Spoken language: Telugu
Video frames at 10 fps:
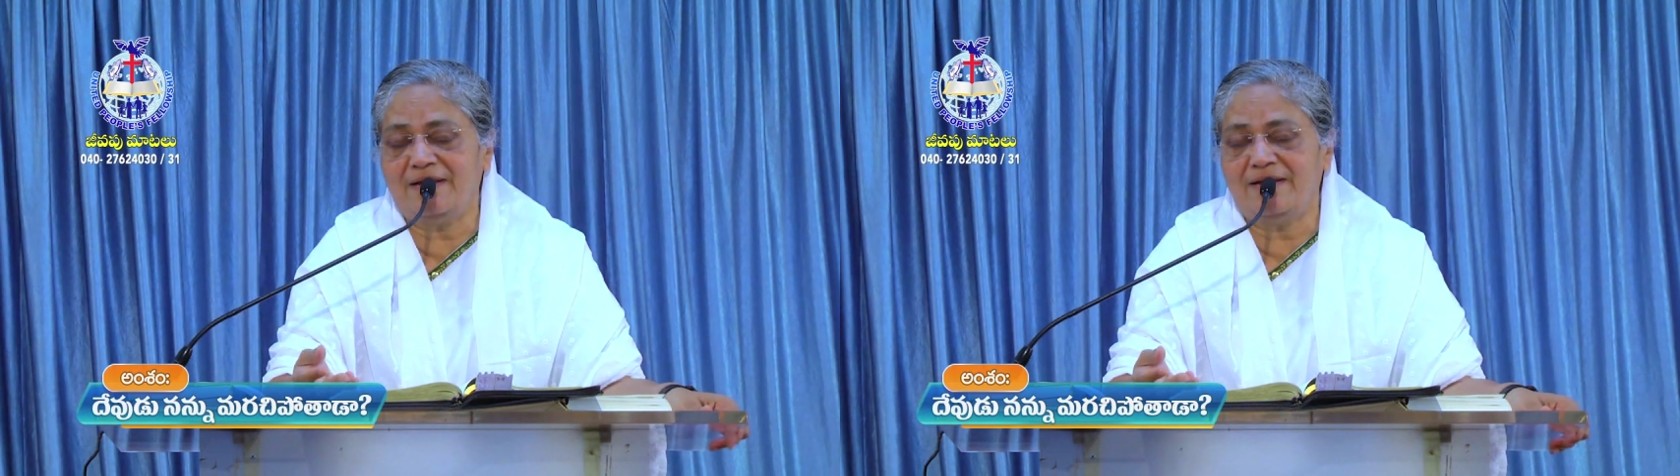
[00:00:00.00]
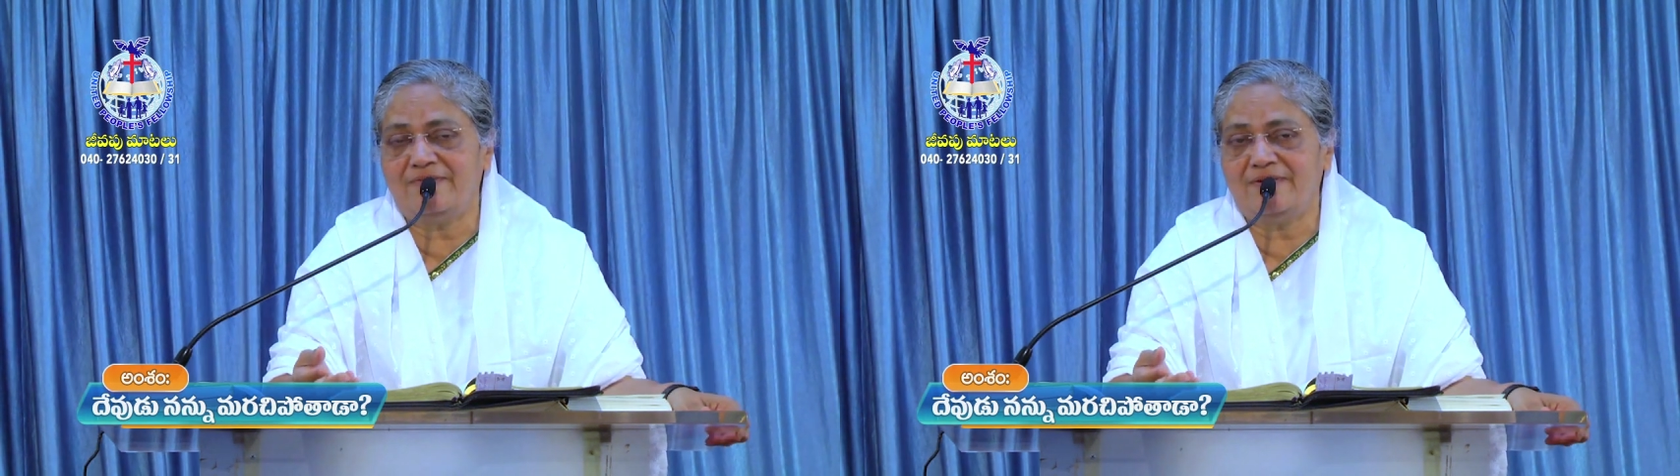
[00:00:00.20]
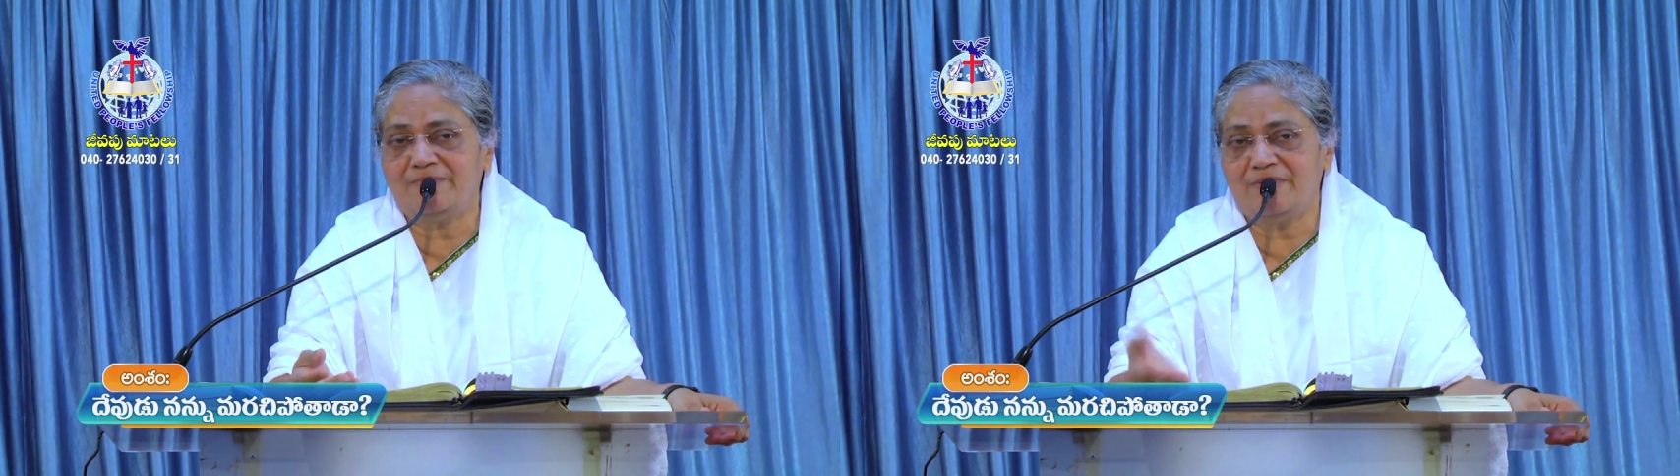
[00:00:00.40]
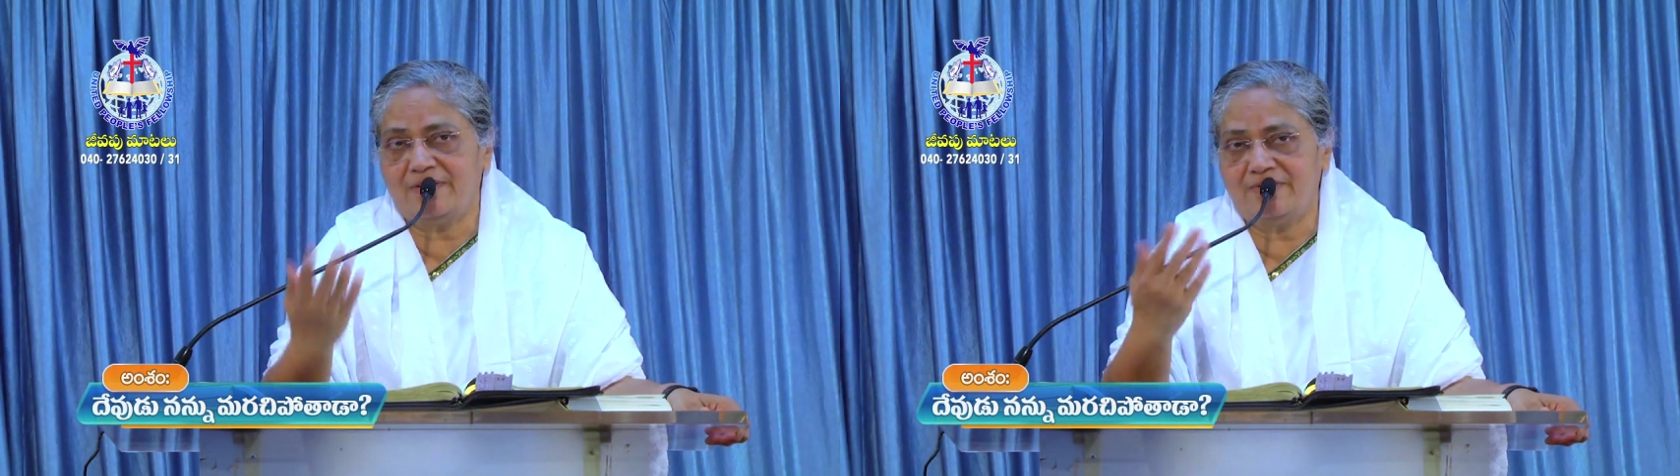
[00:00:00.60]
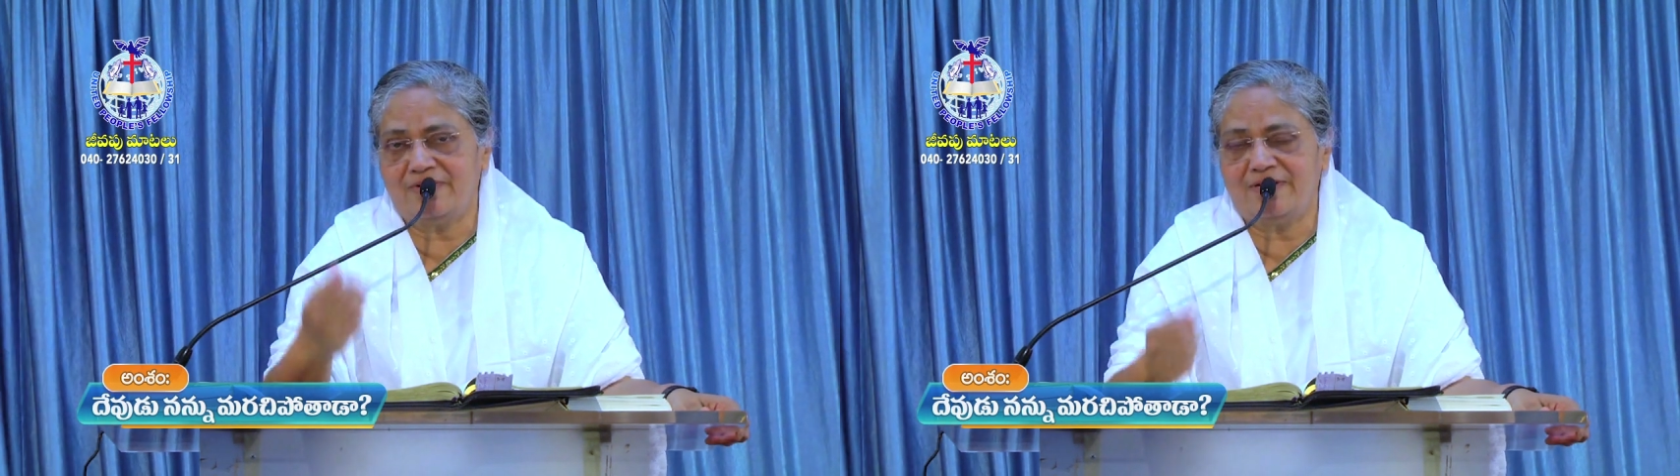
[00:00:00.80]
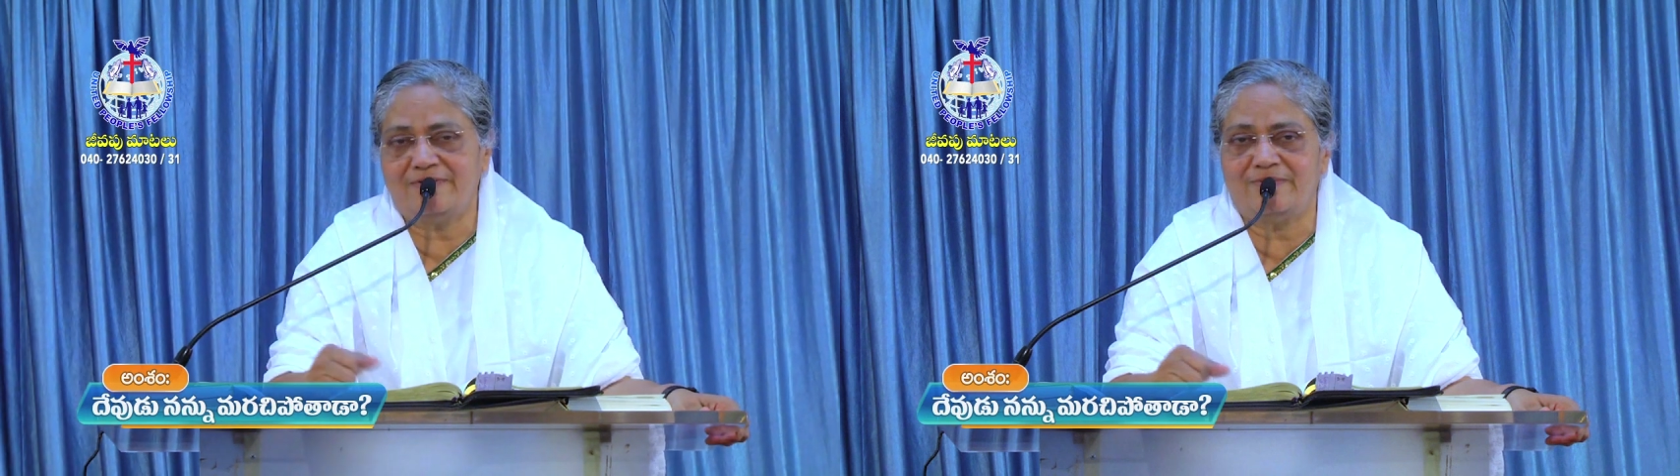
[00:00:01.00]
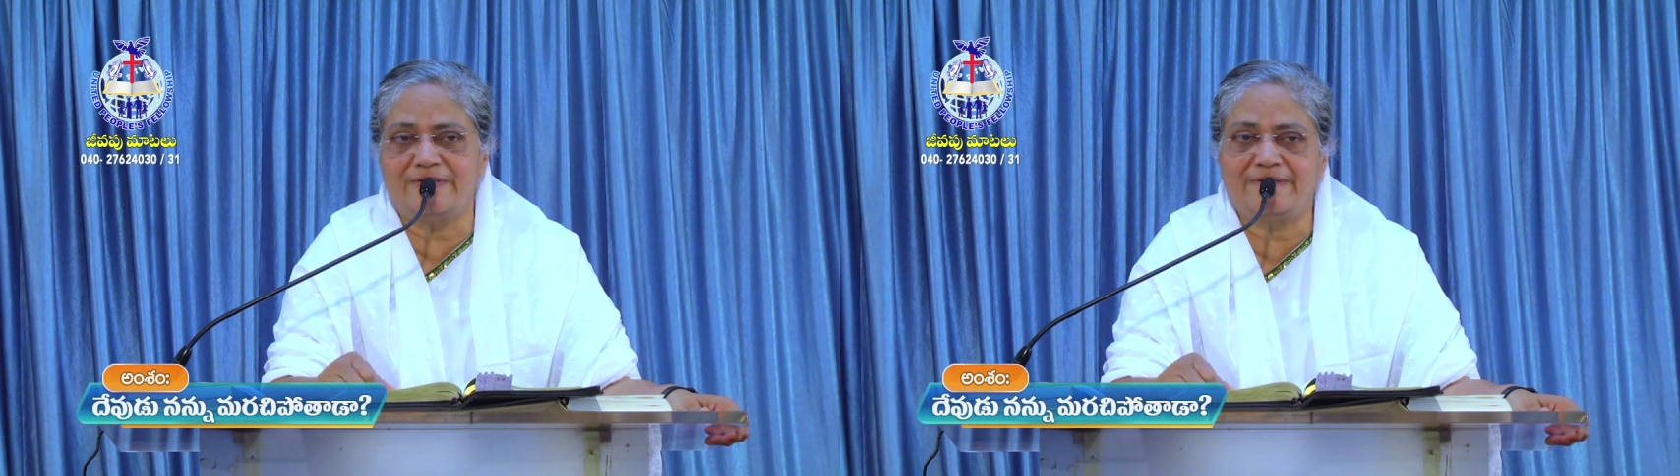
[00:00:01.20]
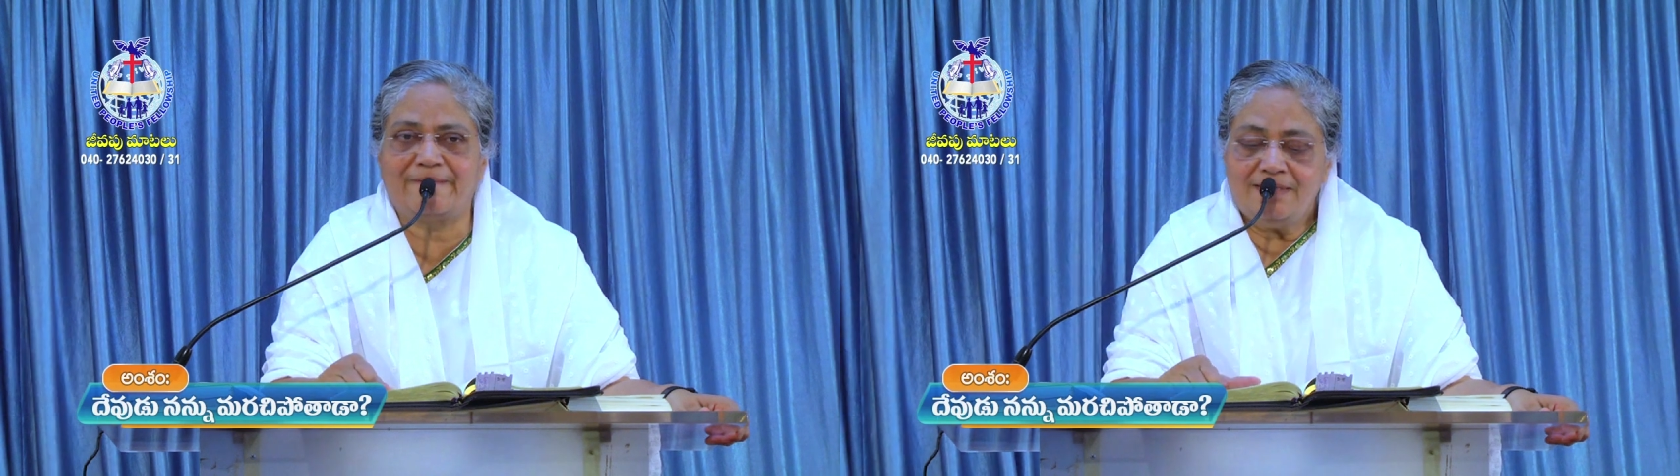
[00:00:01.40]
పిల్లల్ని ఇవ్వడానికి పోయి దేవుణ్ణి
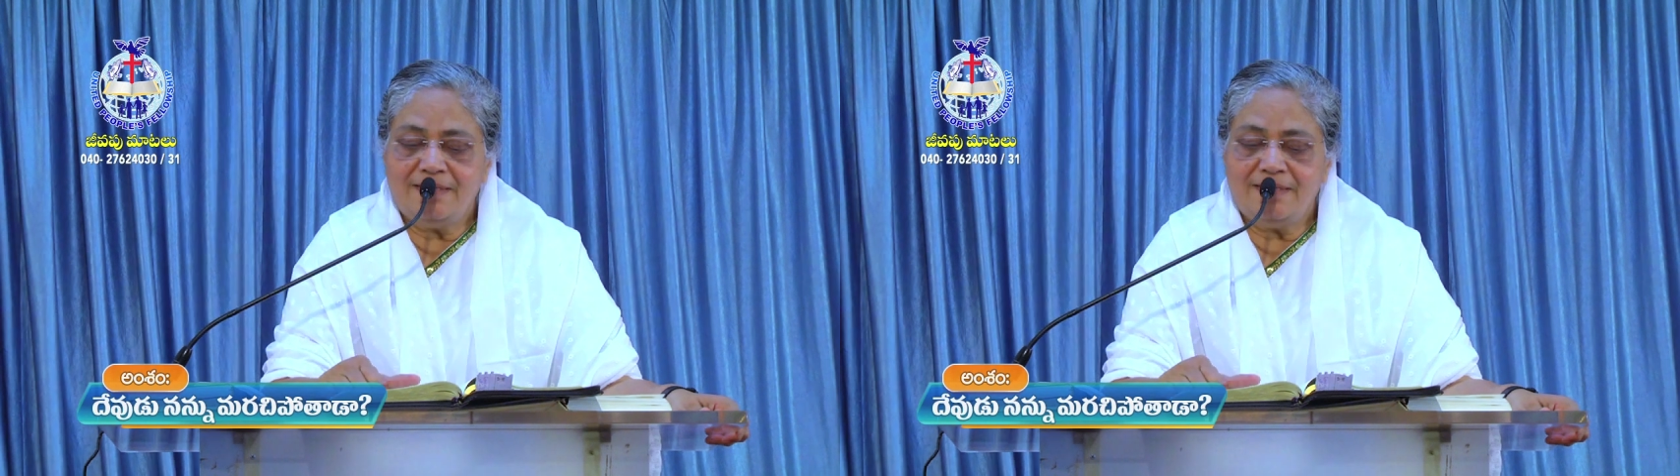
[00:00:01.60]
అడుగుమంటు